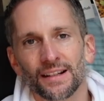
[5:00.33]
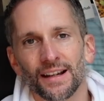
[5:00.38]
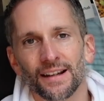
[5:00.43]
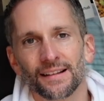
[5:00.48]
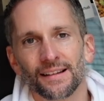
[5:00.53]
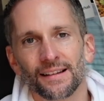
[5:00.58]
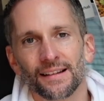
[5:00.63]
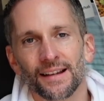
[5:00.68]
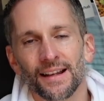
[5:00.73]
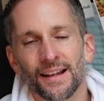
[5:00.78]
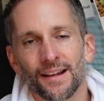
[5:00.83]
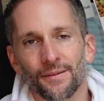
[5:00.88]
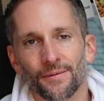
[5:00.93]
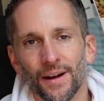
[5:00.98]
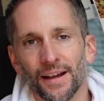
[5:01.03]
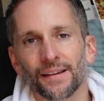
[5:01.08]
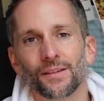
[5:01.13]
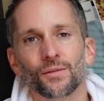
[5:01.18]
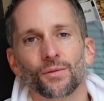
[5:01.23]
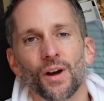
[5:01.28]
kannst,
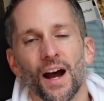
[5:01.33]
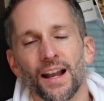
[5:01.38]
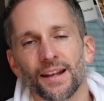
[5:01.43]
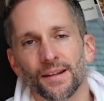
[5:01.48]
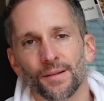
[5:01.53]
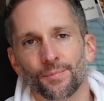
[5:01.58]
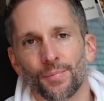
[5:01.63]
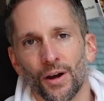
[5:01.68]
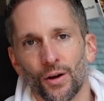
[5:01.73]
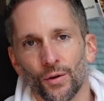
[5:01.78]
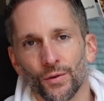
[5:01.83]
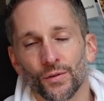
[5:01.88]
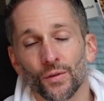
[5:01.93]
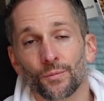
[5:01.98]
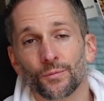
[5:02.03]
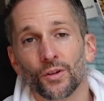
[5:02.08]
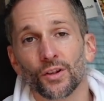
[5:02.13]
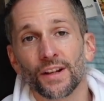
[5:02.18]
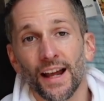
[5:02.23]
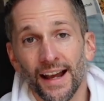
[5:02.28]
was du alles brauchst,
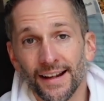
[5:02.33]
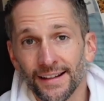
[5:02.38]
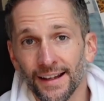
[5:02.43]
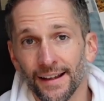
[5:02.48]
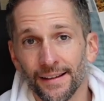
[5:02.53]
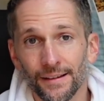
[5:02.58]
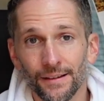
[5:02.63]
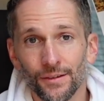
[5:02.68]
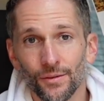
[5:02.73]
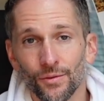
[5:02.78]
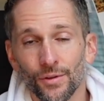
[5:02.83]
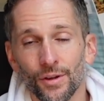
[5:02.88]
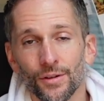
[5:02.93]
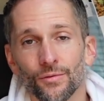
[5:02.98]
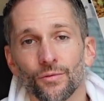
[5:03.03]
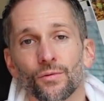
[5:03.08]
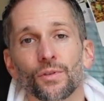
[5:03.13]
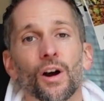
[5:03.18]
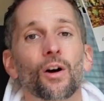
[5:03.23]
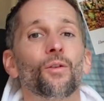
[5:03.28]
um dort einreisen zu können
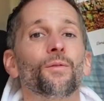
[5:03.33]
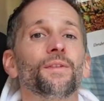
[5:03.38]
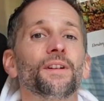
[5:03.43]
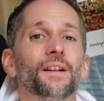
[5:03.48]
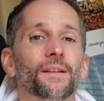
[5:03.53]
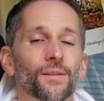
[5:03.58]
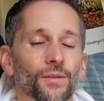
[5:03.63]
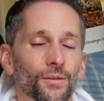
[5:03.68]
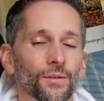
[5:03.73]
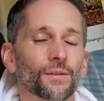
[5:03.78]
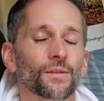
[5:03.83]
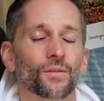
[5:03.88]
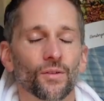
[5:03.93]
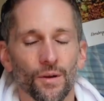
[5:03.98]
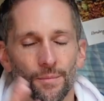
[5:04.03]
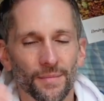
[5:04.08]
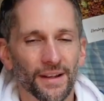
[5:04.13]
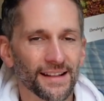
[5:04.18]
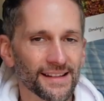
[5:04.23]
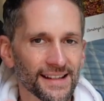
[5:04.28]
oder auch wieder
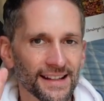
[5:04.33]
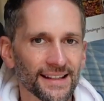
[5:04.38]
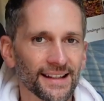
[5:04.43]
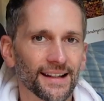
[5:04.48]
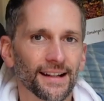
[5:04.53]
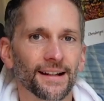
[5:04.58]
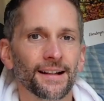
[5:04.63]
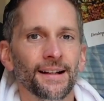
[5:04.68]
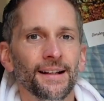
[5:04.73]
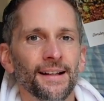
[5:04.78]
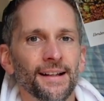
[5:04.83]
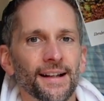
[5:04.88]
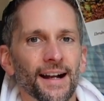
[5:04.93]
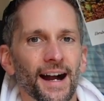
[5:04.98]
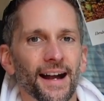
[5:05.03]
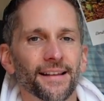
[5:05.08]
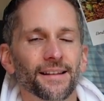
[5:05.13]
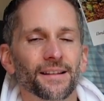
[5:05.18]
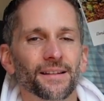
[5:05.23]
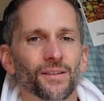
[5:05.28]
zurückzukommen etc.
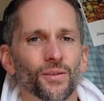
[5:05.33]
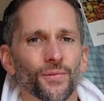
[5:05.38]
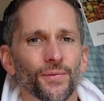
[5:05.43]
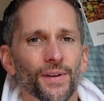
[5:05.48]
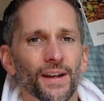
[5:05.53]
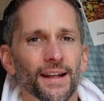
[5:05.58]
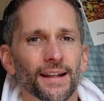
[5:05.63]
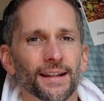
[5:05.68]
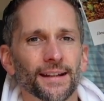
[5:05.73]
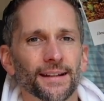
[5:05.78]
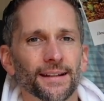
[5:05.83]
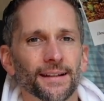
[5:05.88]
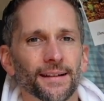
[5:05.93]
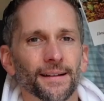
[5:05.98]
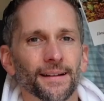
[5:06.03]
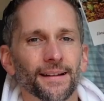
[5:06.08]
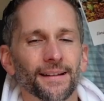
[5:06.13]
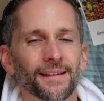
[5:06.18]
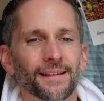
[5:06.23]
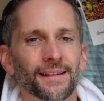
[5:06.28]
Also insofern
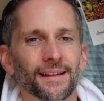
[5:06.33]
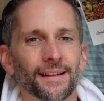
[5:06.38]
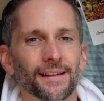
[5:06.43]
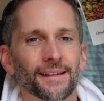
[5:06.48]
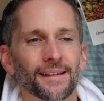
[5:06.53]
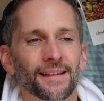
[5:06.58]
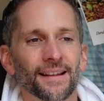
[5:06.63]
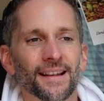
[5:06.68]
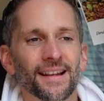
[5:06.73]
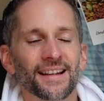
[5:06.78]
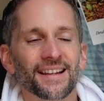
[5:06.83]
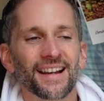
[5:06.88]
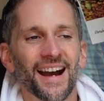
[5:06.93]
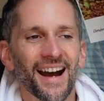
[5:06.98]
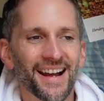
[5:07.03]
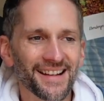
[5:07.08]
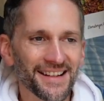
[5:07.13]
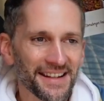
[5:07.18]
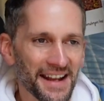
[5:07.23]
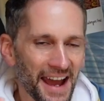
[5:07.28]
äh, ist das
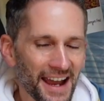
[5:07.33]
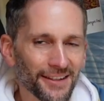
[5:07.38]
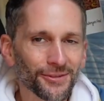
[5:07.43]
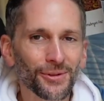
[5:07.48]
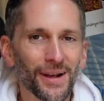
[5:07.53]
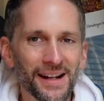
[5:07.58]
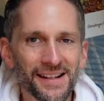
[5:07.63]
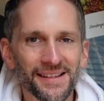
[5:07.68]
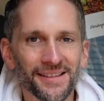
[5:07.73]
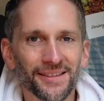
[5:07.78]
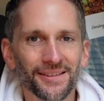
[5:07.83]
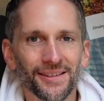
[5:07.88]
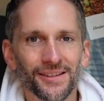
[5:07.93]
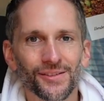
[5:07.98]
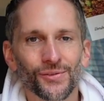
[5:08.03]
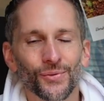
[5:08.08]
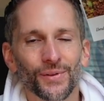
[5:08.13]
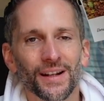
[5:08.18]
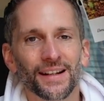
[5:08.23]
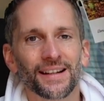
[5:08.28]
gerade in der aktuellen
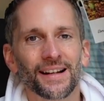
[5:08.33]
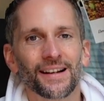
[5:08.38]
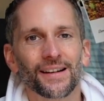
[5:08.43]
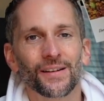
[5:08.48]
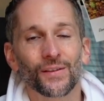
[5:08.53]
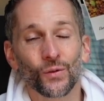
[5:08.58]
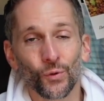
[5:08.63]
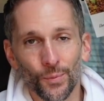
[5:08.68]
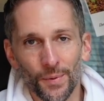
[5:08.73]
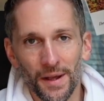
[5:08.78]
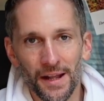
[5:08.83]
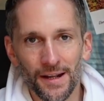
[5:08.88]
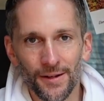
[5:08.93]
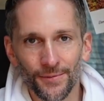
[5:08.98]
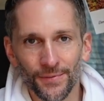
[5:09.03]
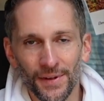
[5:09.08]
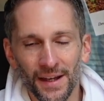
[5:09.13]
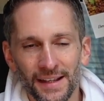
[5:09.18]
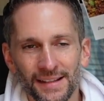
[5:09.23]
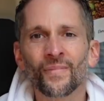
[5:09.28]
Situation natürlich super
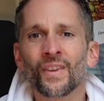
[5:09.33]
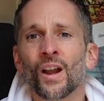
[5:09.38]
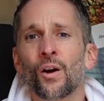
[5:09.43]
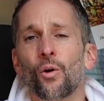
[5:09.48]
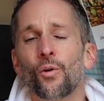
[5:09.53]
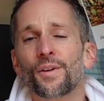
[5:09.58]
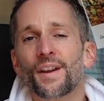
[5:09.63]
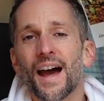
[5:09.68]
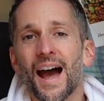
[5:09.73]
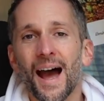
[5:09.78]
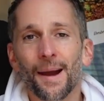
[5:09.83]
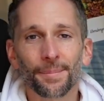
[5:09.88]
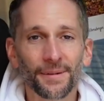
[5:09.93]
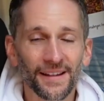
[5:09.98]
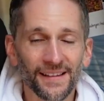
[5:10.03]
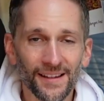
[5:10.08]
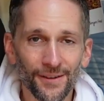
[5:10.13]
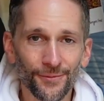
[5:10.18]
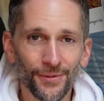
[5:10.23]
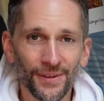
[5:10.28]
hilfreich. Und
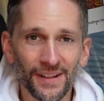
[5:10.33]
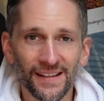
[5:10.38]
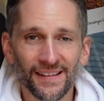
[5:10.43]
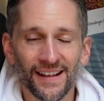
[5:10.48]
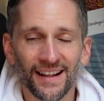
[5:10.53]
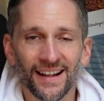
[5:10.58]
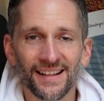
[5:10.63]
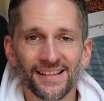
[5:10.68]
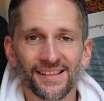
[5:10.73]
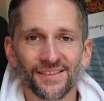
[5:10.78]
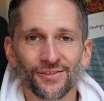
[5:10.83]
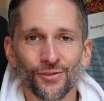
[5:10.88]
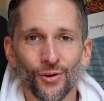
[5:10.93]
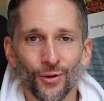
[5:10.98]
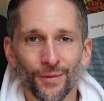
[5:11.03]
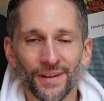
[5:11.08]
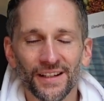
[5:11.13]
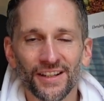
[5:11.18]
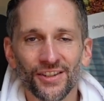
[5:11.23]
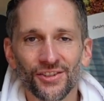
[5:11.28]
abgesehen von dieser ganzen
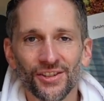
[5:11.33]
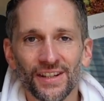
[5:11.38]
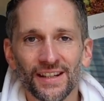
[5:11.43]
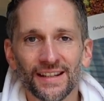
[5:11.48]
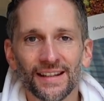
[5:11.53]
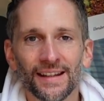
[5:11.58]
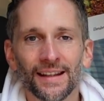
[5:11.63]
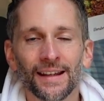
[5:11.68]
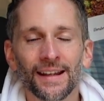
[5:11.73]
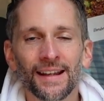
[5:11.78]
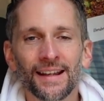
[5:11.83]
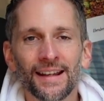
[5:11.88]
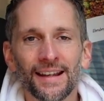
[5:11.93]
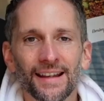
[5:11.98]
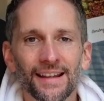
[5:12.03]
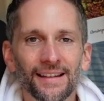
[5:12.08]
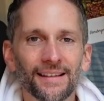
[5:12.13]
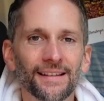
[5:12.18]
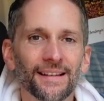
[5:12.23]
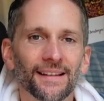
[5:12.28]
Covid-Geschichte
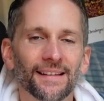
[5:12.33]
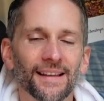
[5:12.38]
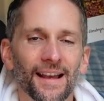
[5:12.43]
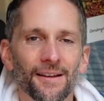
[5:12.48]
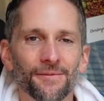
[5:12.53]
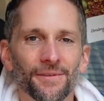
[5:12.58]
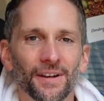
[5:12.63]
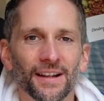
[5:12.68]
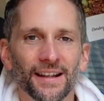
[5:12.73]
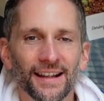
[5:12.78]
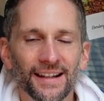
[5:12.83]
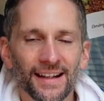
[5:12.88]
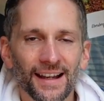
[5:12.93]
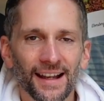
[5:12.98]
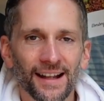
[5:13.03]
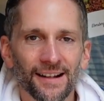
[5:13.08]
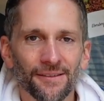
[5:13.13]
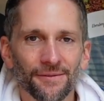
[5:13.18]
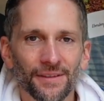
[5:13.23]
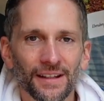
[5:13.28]
ist das einfach
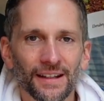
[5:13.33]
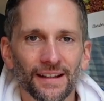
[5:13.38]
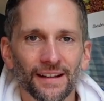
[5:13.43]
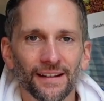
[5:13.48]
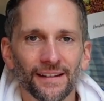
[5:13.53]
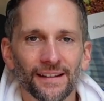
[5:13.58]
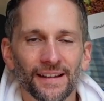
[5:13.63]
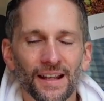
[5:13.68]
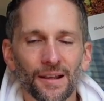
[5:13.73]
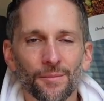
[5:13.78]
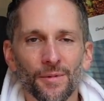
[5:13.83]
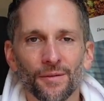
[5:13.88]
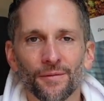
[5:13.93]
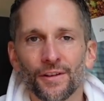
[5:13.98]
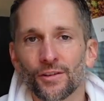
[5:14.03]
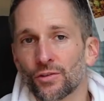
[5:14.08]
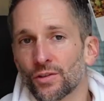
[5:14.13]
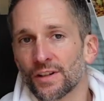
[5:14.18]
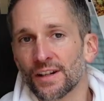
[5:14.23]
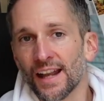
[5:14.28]
generell ein wichtiges Thema,
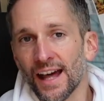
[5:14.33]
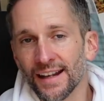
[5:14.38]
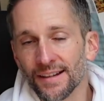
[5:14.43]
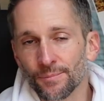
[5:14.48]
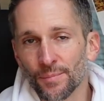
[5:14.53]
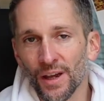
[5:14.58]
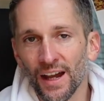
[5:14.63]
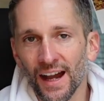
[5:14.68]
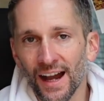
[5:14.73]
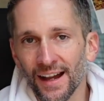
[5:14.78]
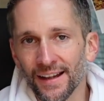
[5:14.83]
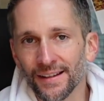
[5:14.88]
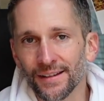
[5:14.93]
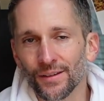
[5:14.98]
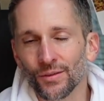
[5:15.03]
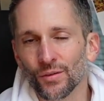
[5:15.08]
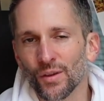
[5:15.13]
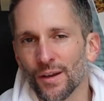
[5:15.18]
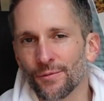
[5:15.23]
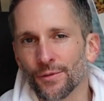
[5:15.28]
wenn du ein Land bereist,
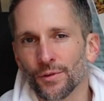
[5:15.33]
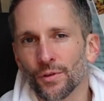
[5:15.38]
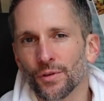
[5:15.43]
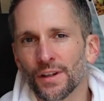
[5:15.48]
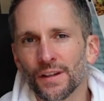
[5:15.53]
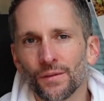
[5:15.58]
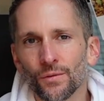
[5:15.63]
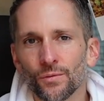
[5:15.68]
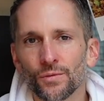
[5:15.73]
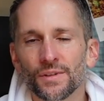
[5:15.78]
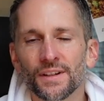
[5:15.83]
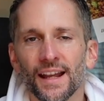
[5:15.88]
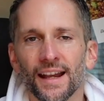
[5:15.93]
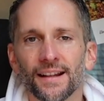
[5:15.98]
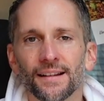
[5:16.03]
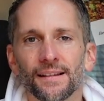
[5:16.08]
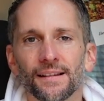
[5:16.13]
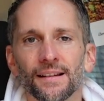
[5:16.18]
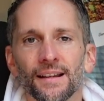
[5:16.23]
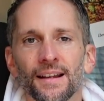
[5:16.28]
das du einfach noch nicht so gut
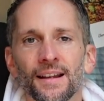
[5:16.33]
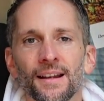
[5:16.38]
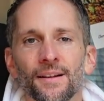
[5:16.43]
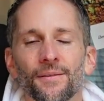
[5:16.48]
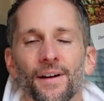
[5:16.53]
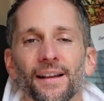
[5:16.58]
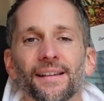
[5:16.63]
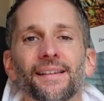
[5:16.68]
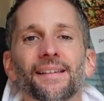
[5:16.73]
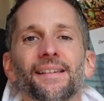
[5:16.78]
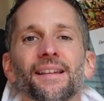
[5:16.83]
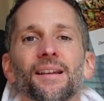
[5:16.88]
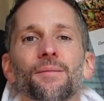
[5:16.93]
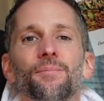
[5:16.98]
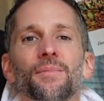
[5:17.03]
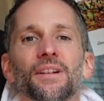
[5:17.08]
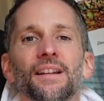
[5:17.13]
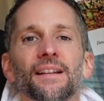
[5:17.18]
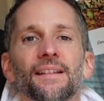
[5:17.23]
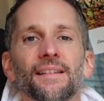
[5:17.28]
kennst, was es eben
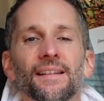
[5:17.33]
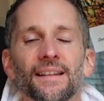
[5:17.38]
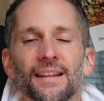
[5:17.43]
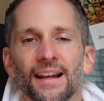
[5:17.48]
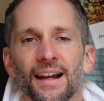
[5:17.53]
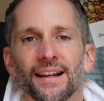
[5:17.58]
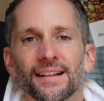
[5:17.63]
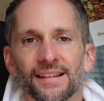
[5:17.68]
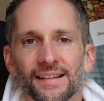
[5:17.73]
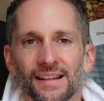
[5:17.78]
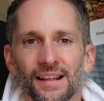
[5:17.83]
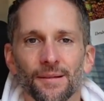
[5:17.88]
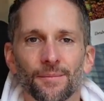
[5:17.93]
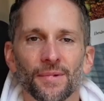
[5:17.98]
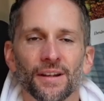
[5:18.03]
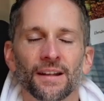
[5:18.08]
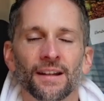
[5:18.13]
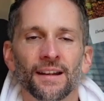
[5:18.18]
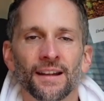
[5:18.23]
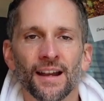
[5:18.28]
mit den
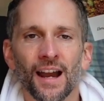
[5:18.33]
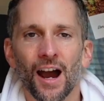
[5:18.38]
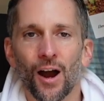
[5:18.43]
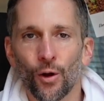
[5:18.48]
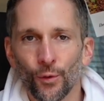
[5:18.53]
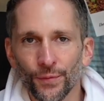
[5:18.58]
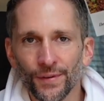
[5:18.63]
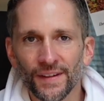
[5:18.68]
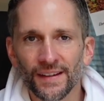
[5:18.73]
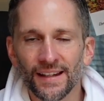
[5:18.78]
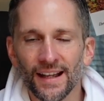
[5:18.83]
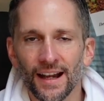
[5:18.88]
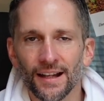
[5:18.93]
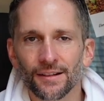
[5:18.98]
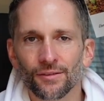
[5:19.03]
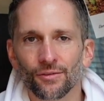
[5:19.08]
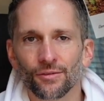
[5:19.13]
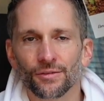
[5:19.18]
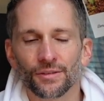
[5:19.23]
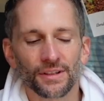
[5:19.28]
Sicherheitsthemen auf sich
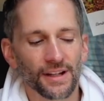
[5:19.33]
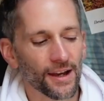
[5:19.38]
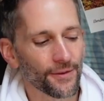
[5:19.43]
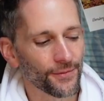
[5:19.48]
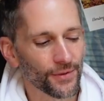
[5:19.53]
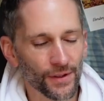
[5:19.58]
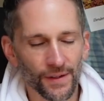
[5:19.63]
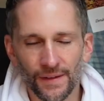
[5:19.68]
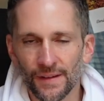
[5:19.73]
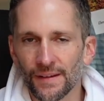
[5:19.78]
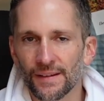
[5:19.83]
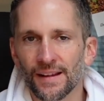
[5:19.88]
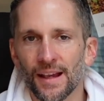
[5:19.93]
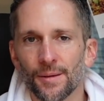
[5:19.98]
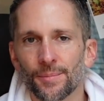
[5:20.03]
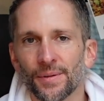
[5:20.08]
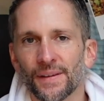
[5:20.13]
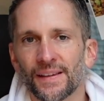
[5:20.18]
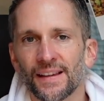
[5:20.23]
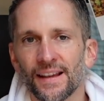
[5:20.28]
hat. Und dafür ist diese
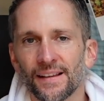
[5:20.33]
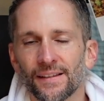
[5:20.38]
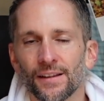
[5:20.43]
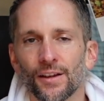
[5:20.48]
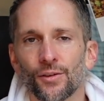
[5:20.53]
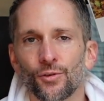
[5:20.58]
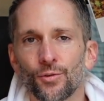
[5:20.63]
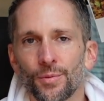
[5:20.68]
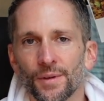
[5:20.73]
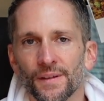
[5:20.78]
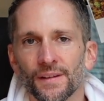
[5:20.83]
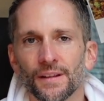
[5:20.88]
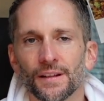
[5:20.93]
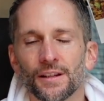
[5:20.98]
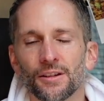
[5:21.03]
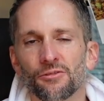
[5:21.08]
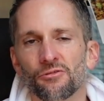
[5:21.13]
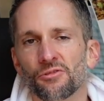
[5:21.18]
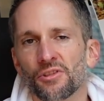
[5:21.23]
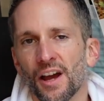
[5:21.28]
App sehr, sehr
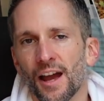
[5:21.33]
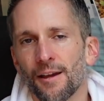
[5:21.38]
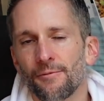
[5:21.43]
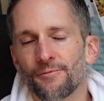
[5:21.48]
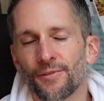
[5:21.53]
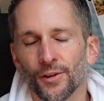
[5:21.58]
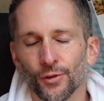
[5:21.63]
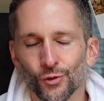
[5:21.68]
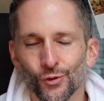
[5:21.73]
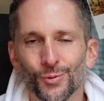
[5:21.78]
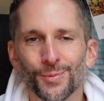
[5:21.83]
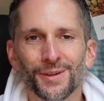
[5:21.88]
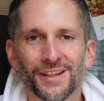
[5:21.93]
übersichtlich und einfach zu